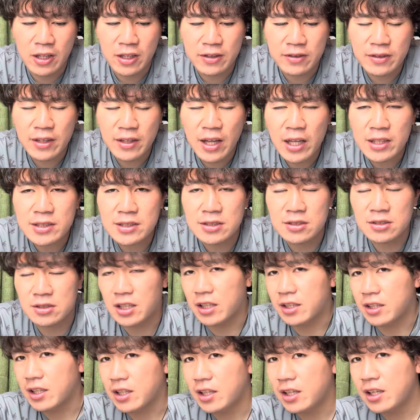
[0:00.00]
夏
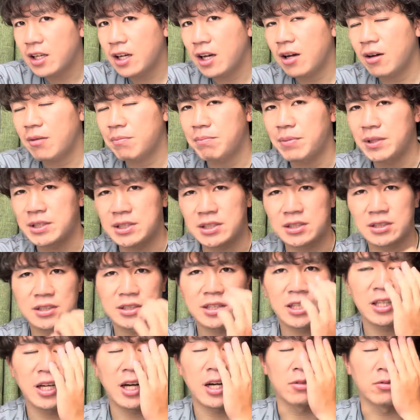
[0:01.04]
で低反発っ
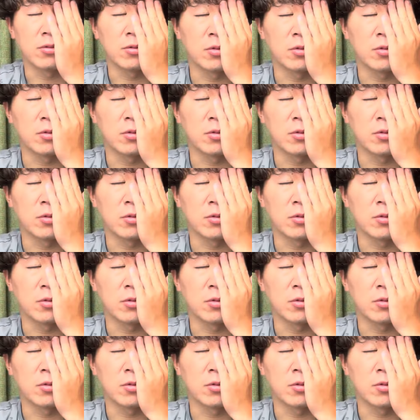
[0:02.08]
てなる